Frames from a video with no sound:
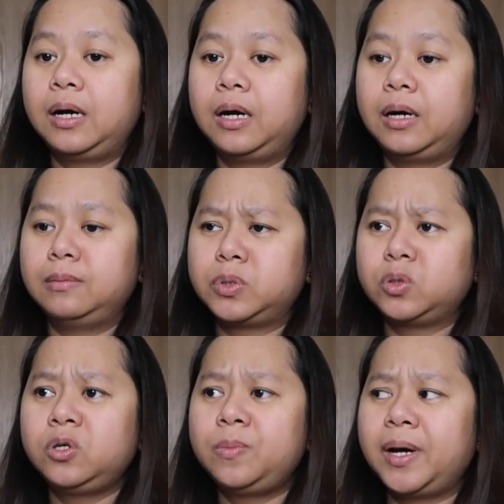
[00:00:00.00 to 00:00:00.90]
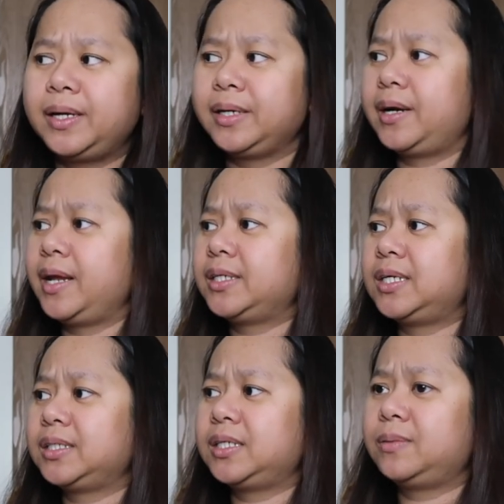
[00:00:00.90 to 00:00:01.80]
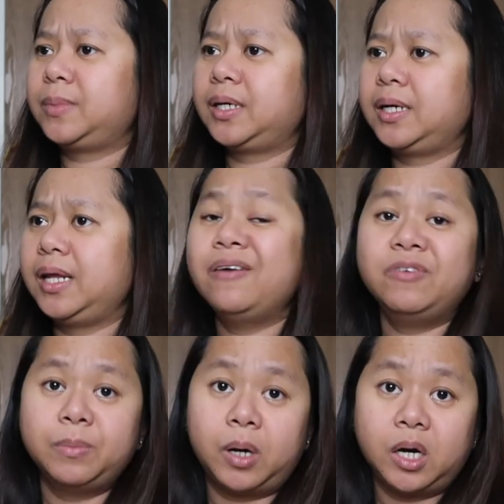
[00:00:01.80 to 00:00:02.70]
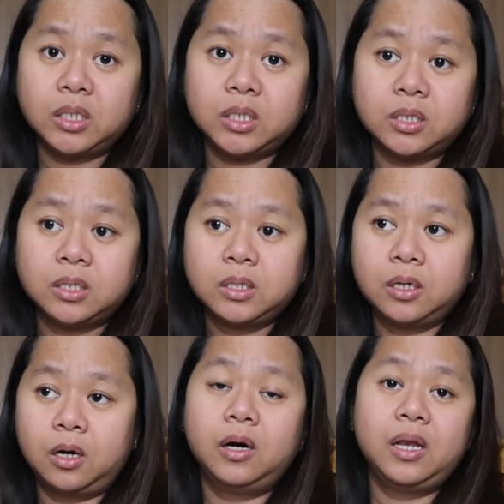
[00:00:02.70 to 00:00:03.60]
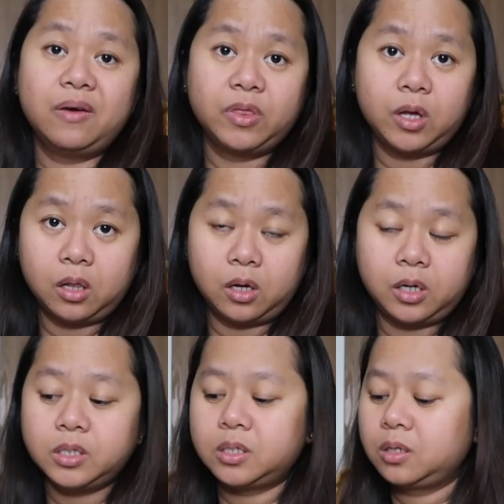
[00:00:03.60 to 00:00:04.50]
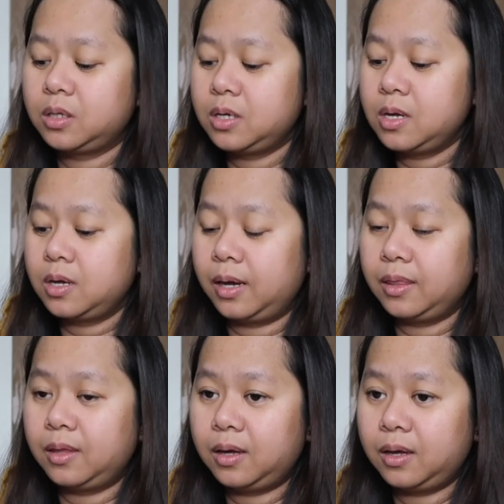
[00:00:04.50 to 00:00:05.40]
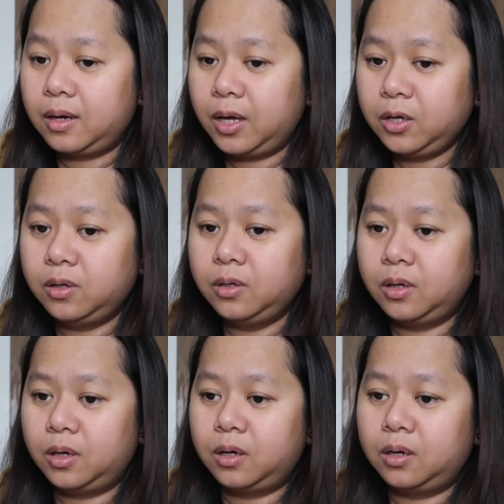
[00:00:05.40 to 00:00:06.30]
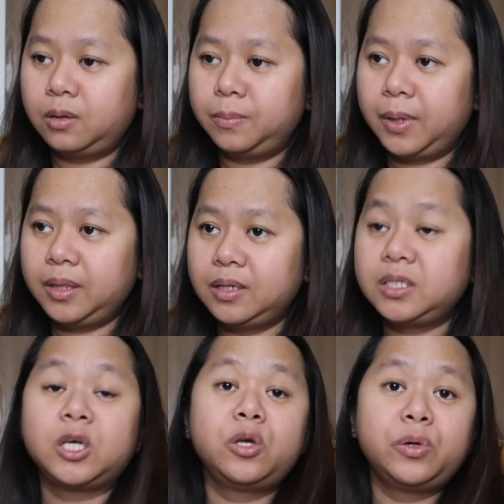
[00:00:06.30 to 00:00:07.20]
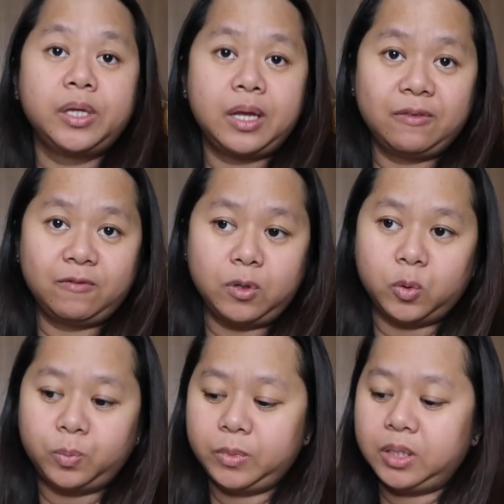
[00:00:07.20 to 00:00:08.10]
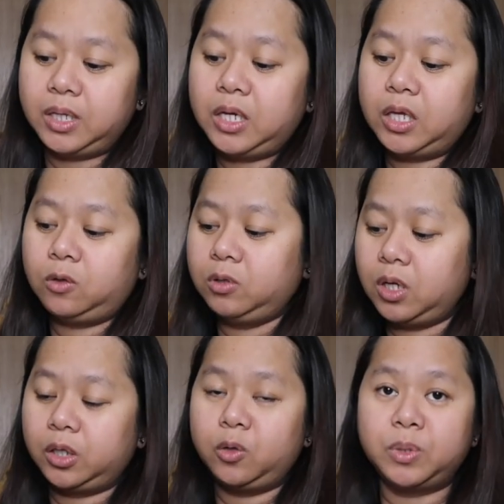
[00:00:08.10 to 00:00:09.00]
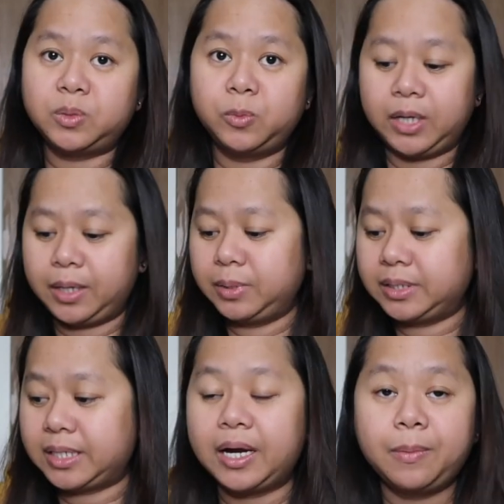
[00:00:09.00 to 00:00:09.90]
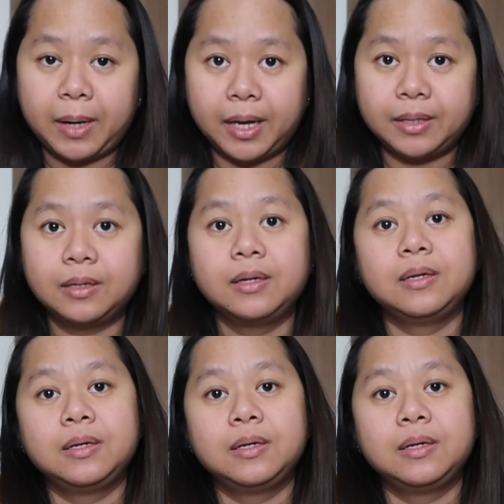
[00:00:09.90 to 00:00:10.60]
Um, siguro mga nagre-range lang siya ng mga 11 bucks uh, ah, $11. And then, ayun, um, and then secured envelope. Idinikit ko na lang yung mismong label sa harapan.